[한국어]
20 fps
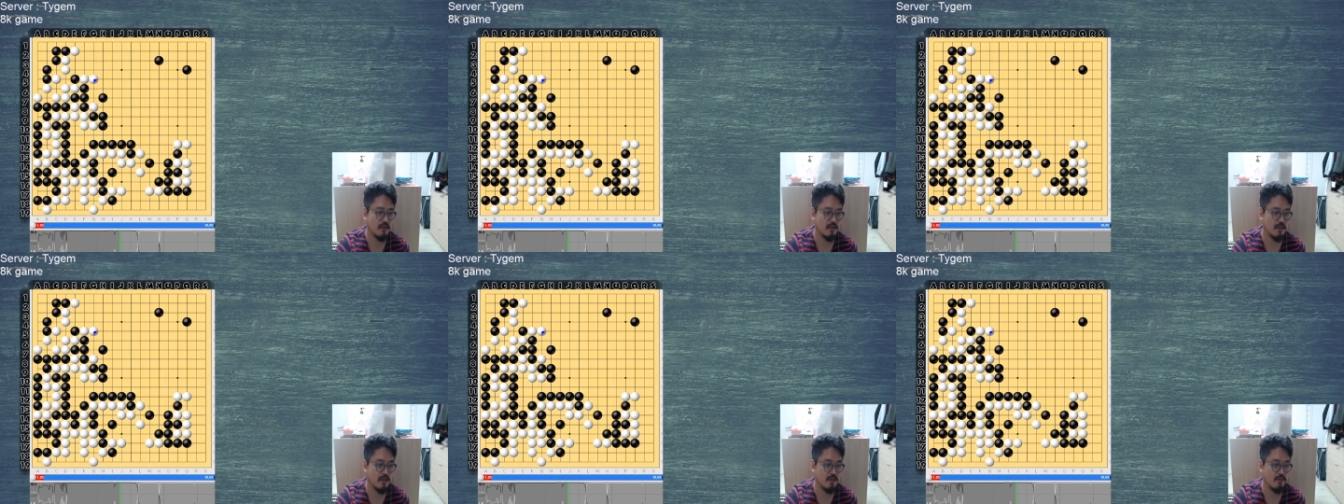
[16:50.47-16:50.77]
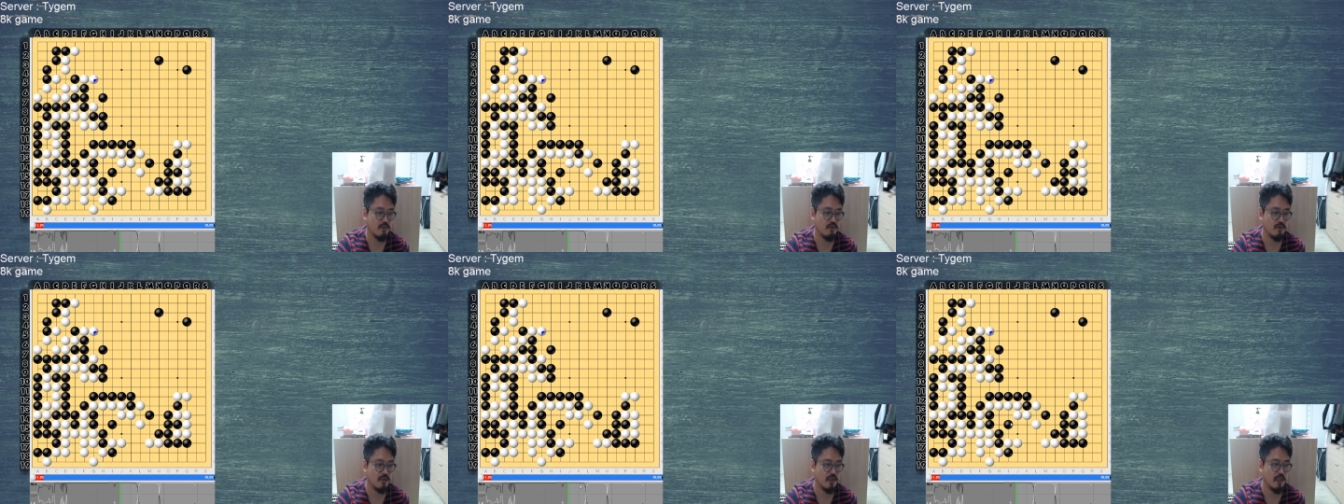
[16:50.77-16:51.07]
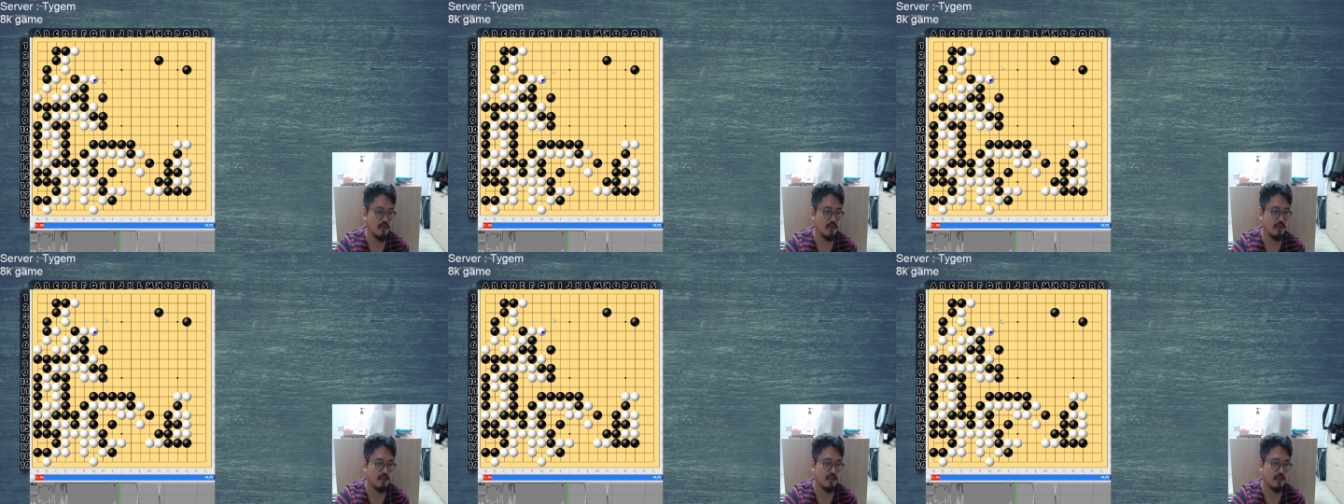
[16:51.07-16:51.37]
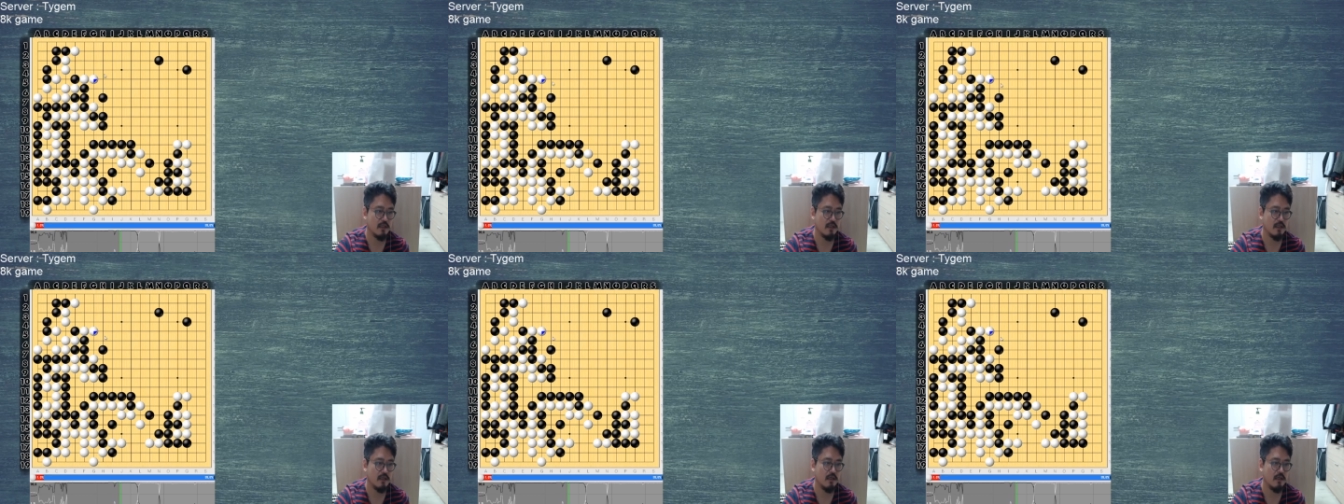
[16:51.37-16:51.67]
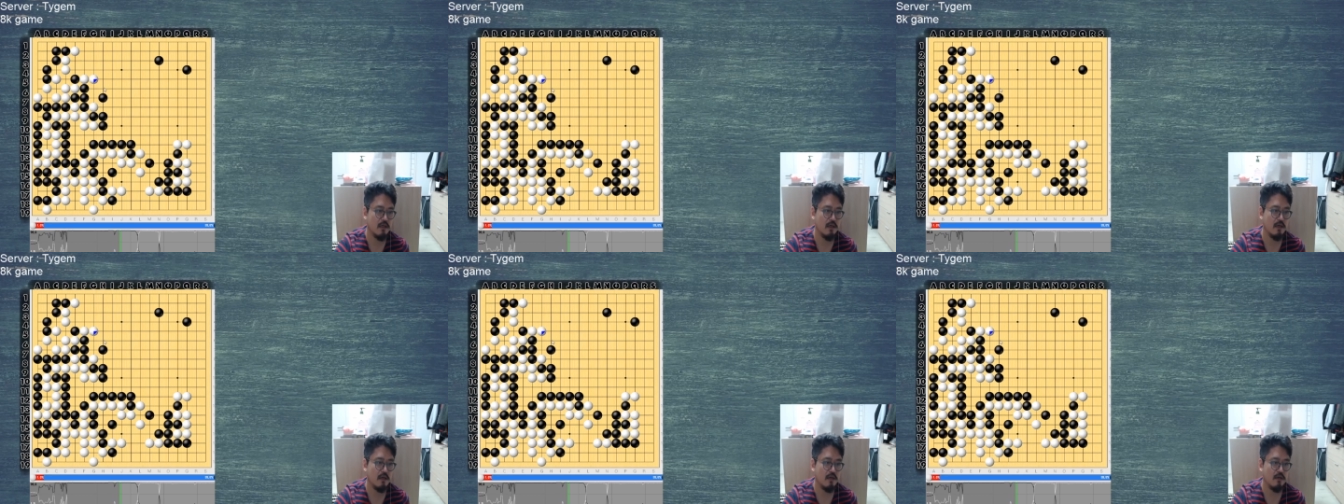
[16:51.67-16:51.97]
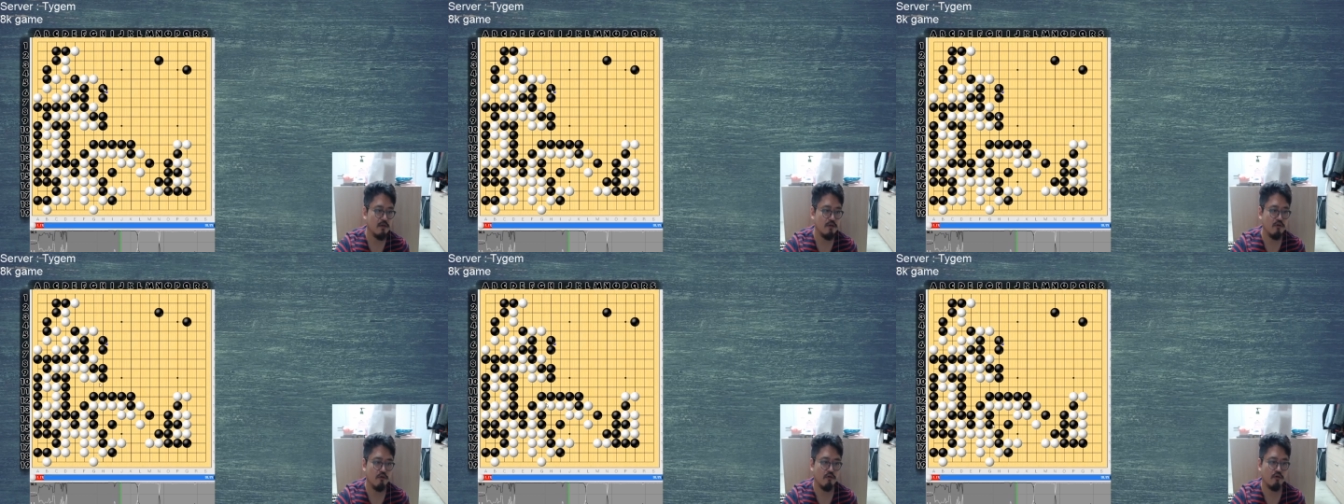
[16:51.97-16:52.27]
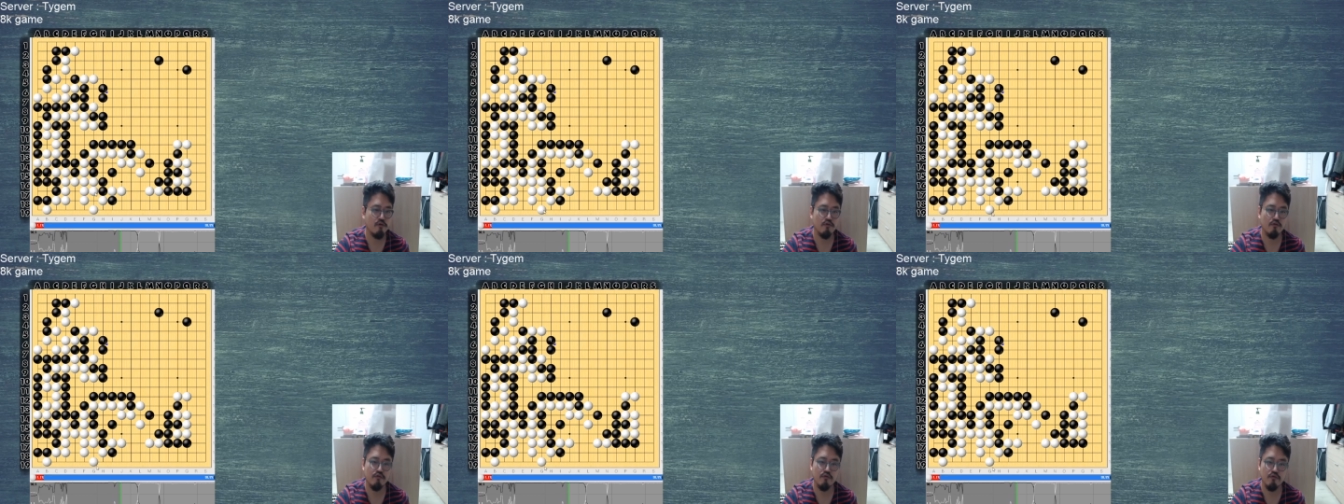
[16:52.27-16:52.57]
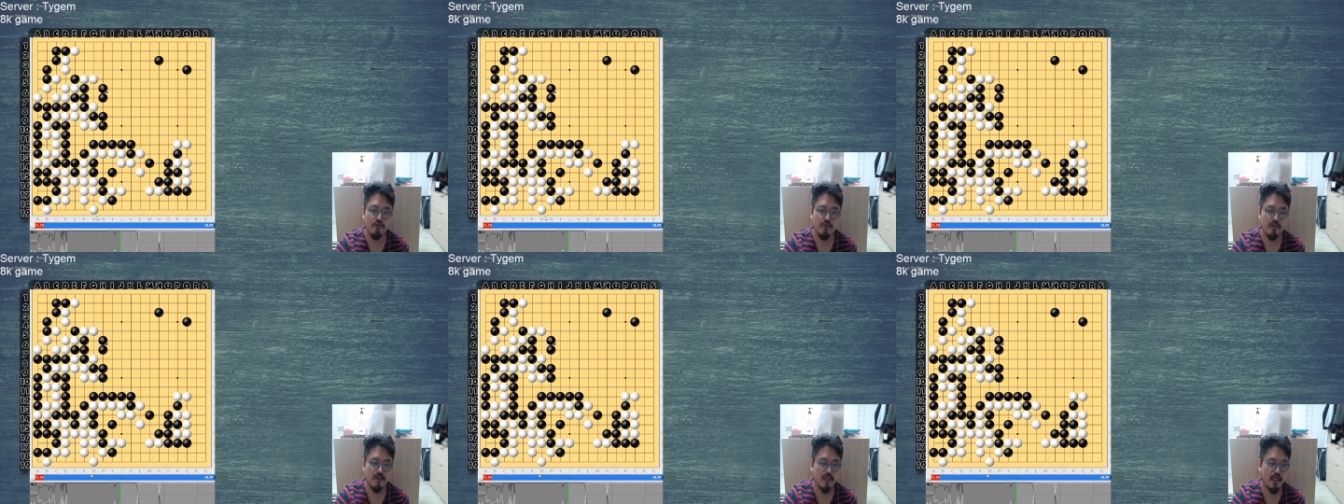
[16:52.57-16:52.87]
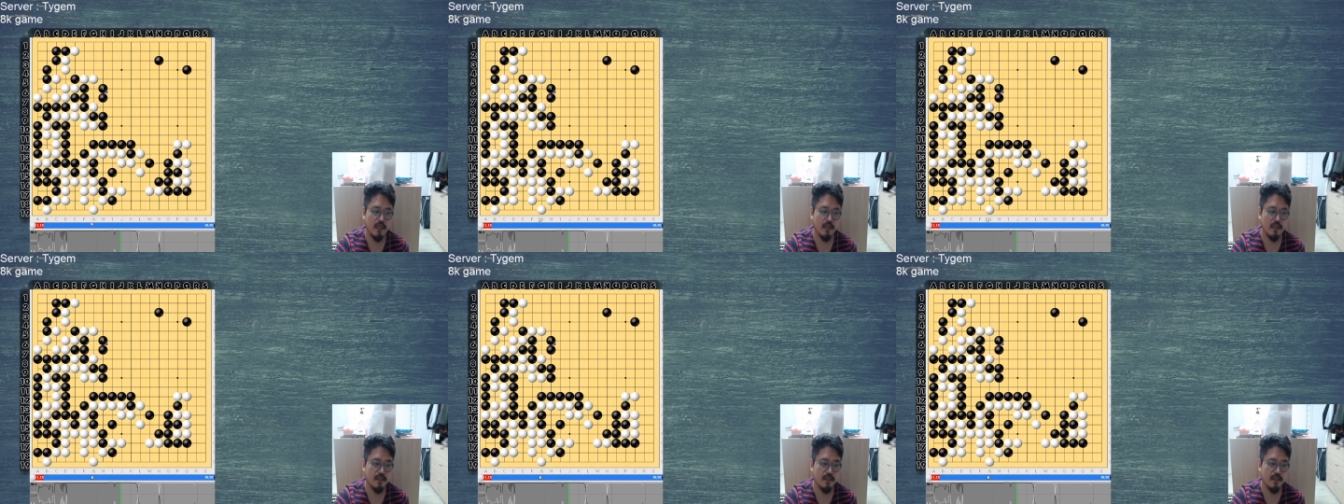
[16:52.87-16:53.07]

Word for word: 기본 테크닉. 요걸 두는 거다.